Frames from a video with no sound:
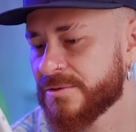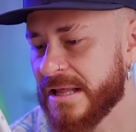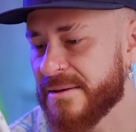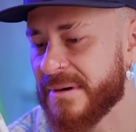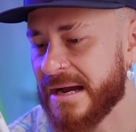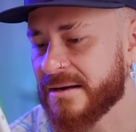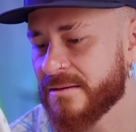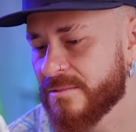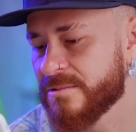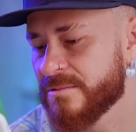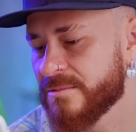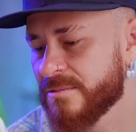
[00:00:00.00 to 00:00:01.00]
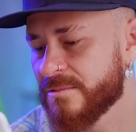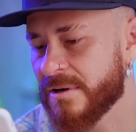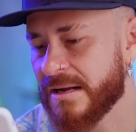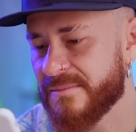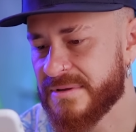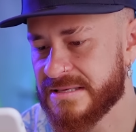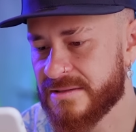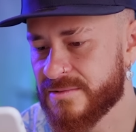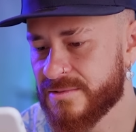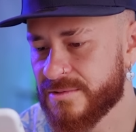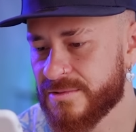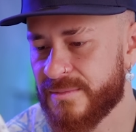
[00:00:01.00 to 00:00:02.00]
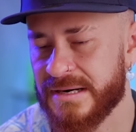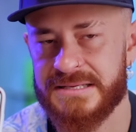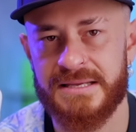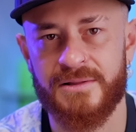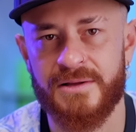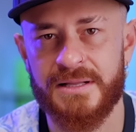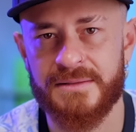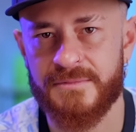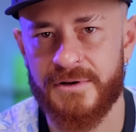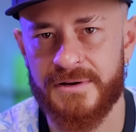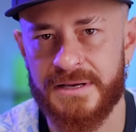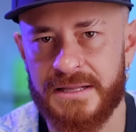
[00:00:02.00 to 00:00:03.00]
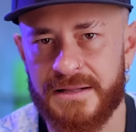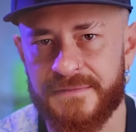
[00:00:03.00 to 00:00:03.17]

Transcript: do Neymar com, com a camisa do, do Barcelona. Olha aqui